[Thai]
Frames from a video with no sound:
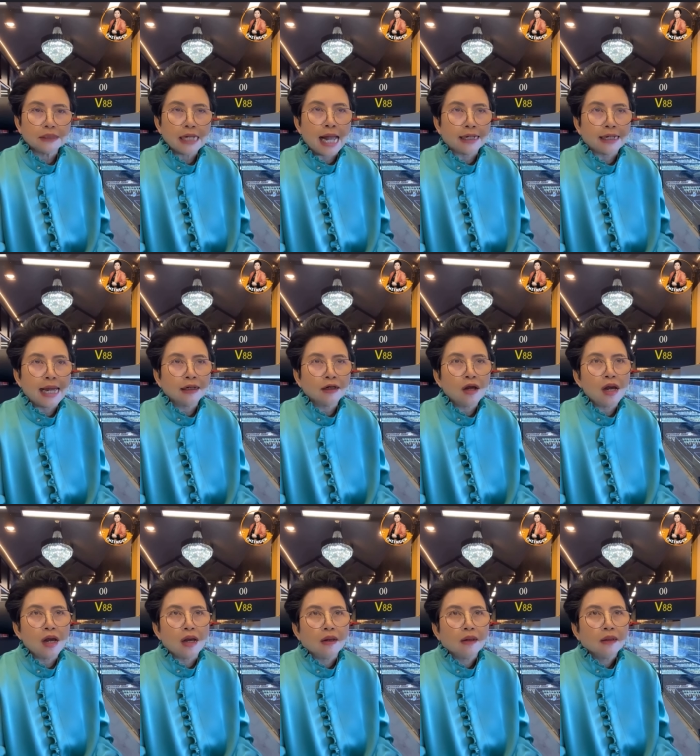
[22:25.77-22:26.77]
จากนั้นก็
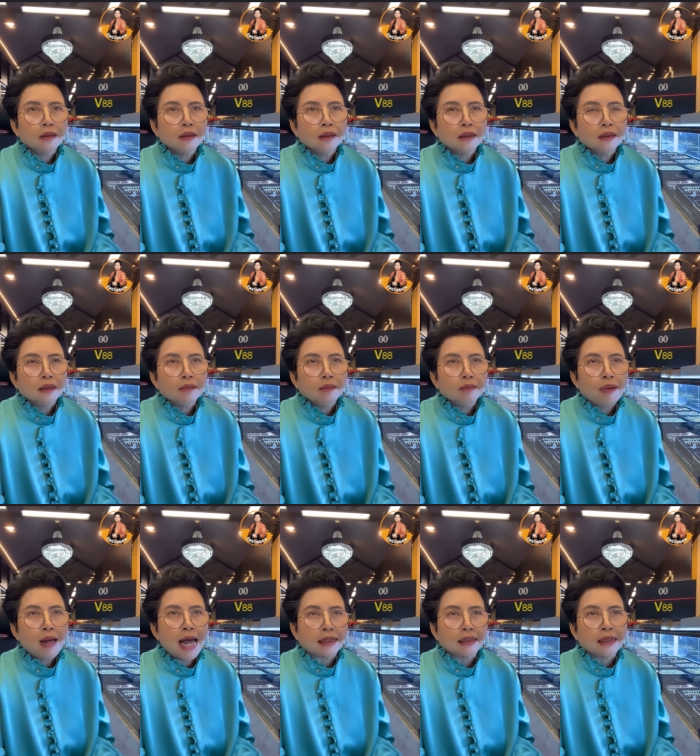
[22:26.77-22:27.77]

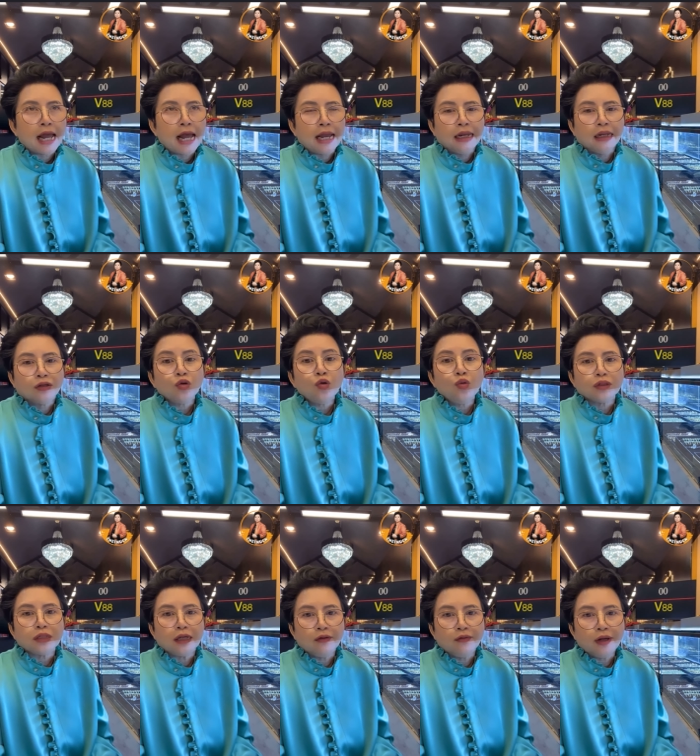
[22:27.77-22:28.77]
ผัดไทยสู้
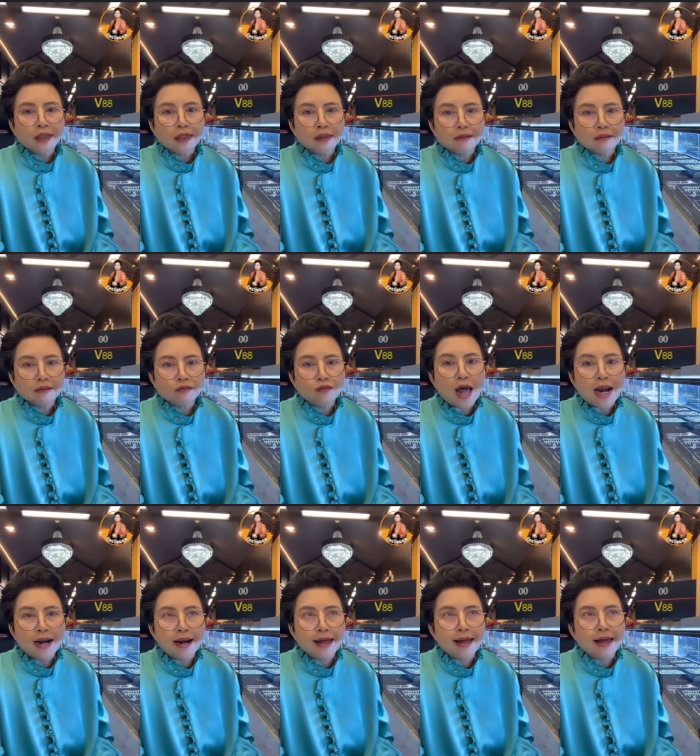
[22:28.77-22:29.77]
ชีวิตวั
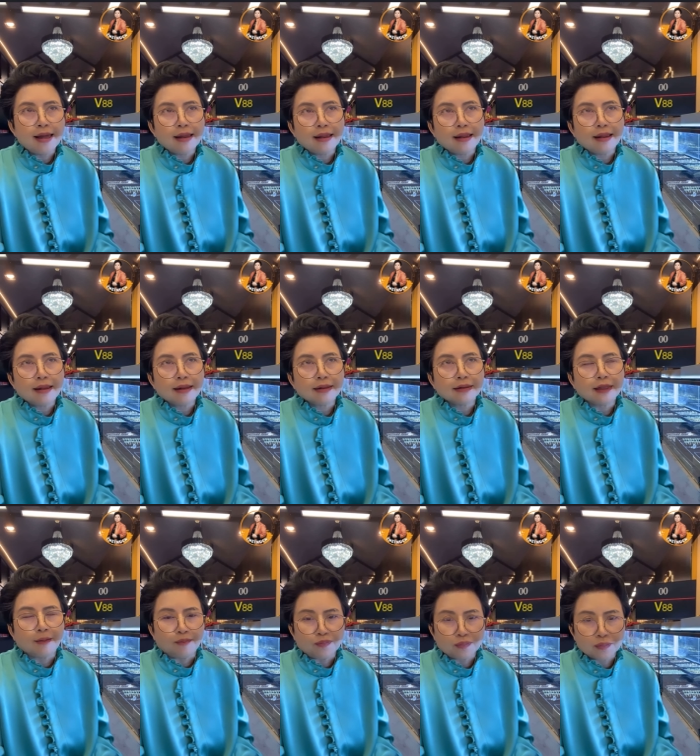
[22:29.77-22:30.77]
นละ
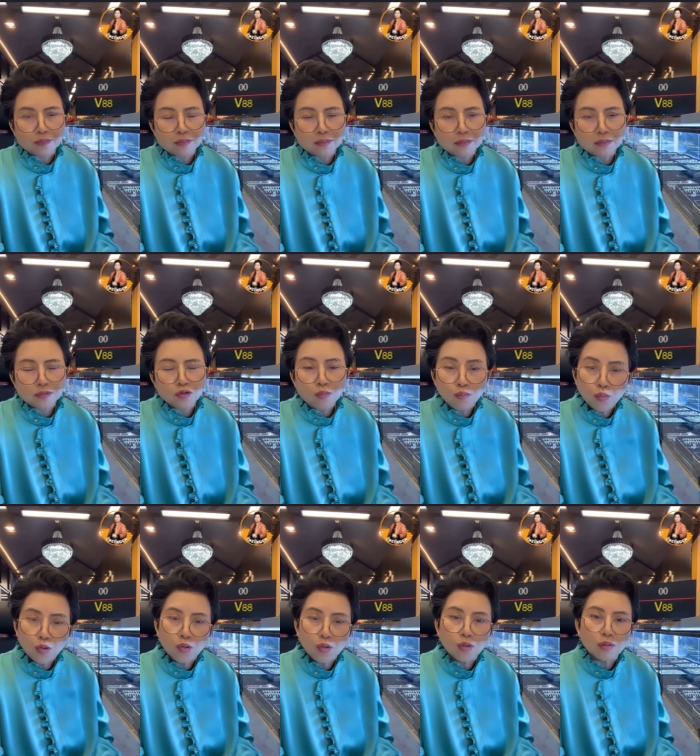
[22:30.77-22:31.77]
สิบชั่ว
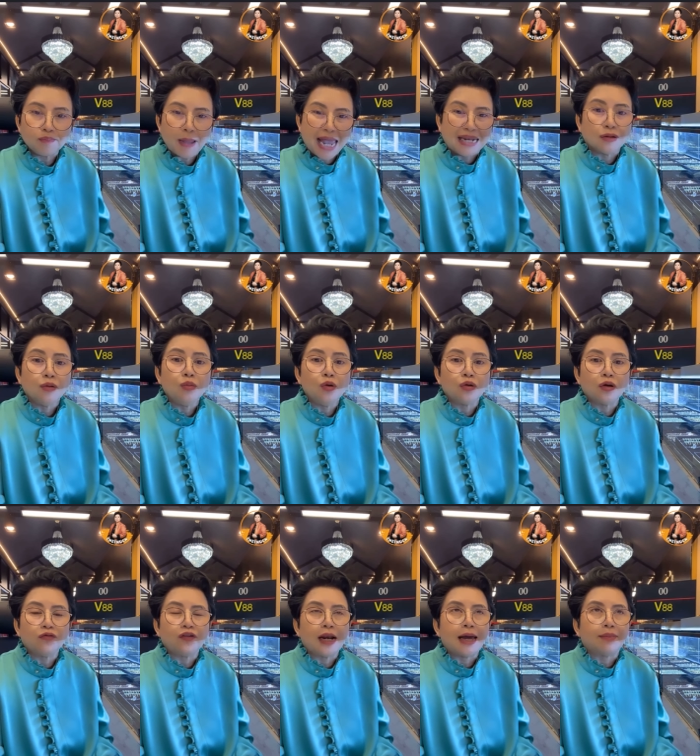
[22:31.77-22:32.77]
โมงแปดชั่วโมง
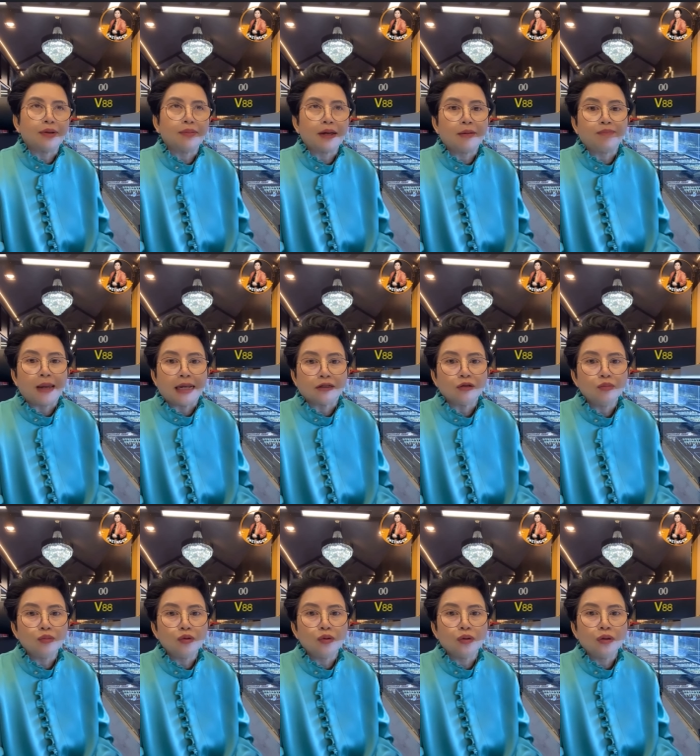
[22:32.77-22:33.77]
นะฝรั่งทำงานแปด
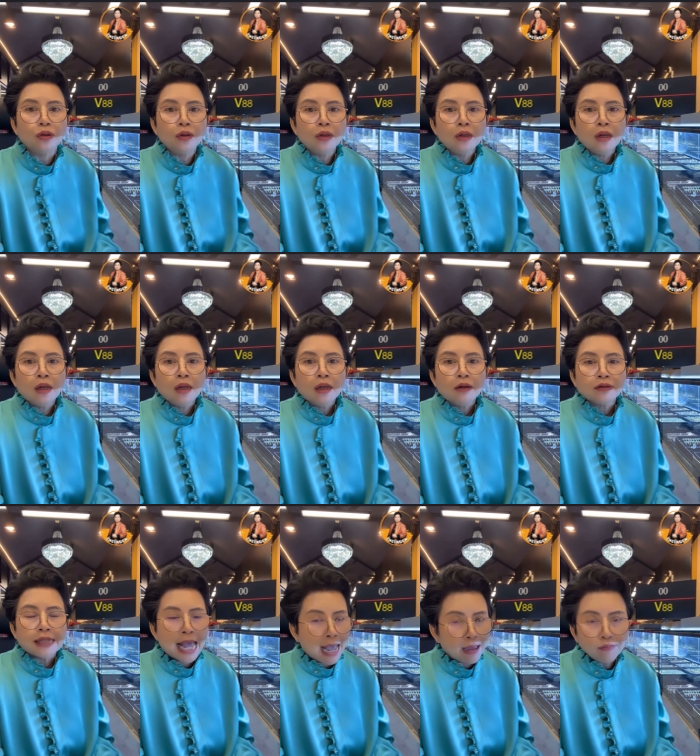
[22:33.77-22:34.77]
ชั่วโมง
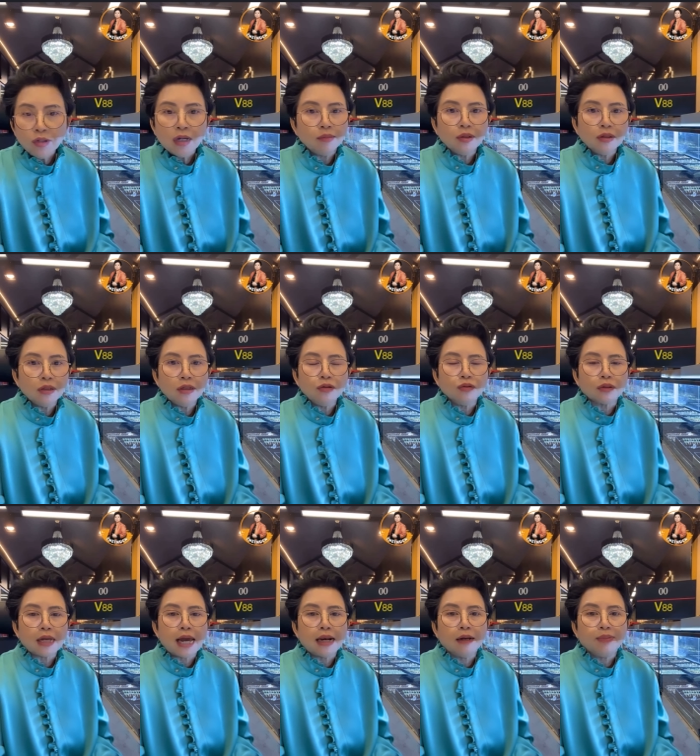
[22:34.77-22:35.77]
สามเดือนไม่เคยได้หยุ
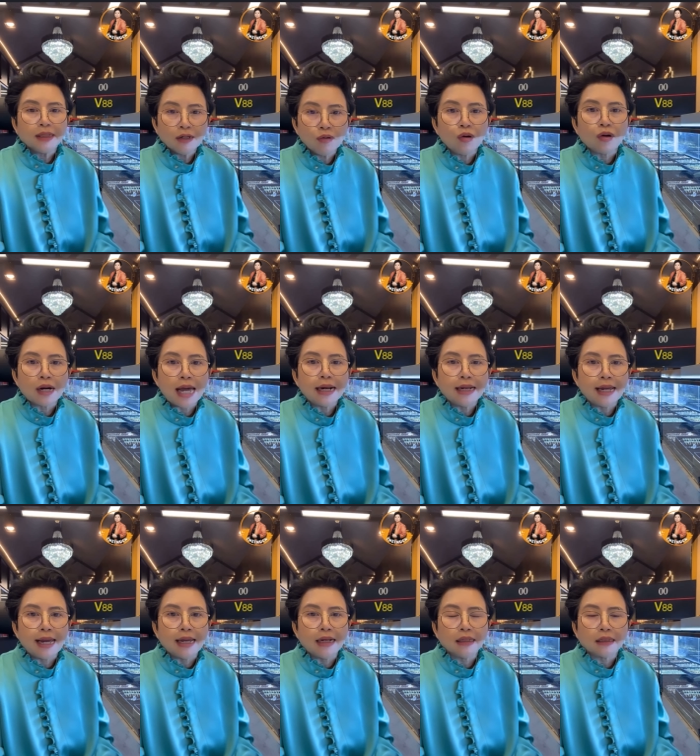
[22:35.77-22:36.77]
ดงานเลยเป็นเจ้าของร้านอา
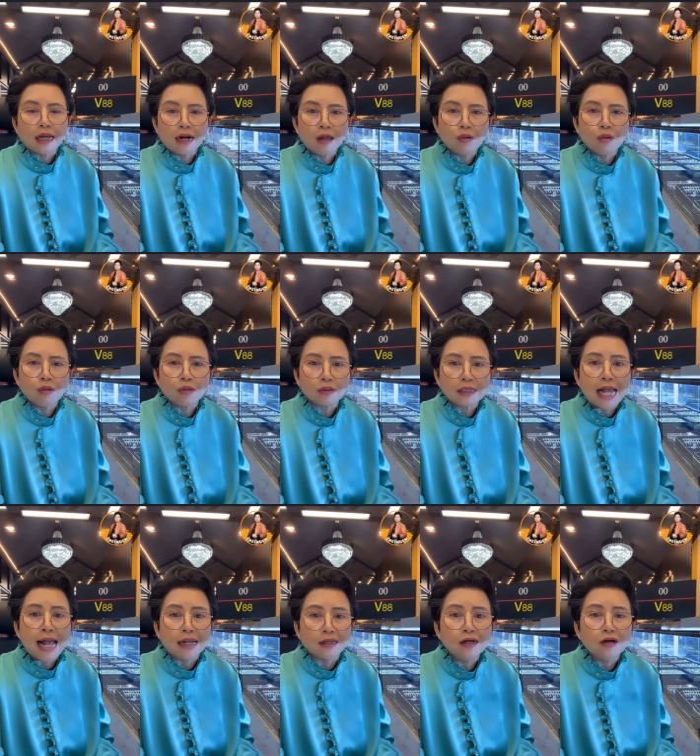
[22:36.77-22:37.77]
หารเนี่ย แต่เรา
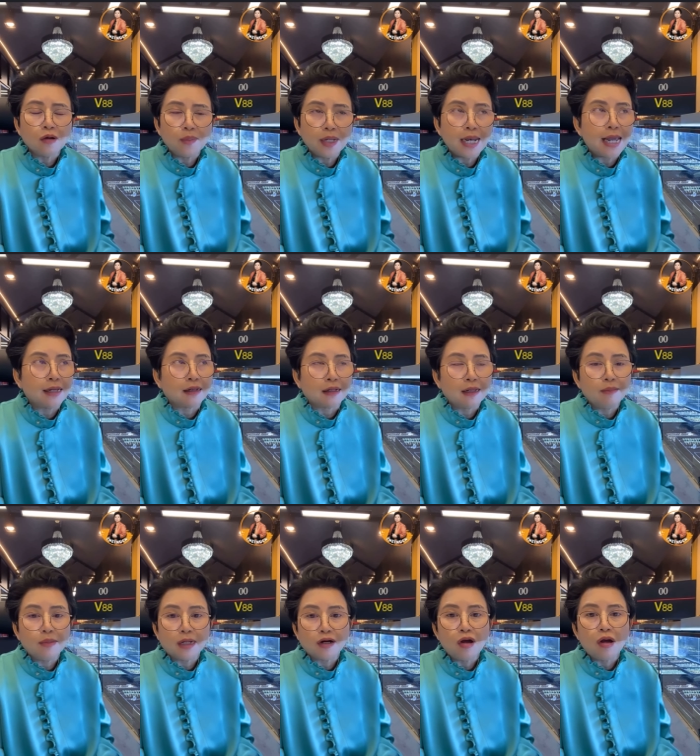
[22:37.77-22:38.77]
จ้างเยอะก็ไม่ได้ ที่
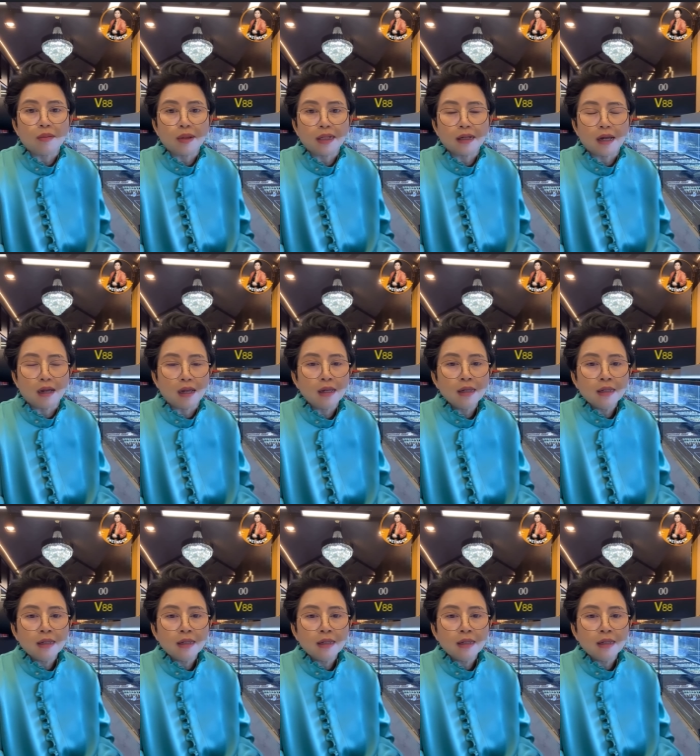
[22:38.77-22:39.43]
เมืองนอกมันก็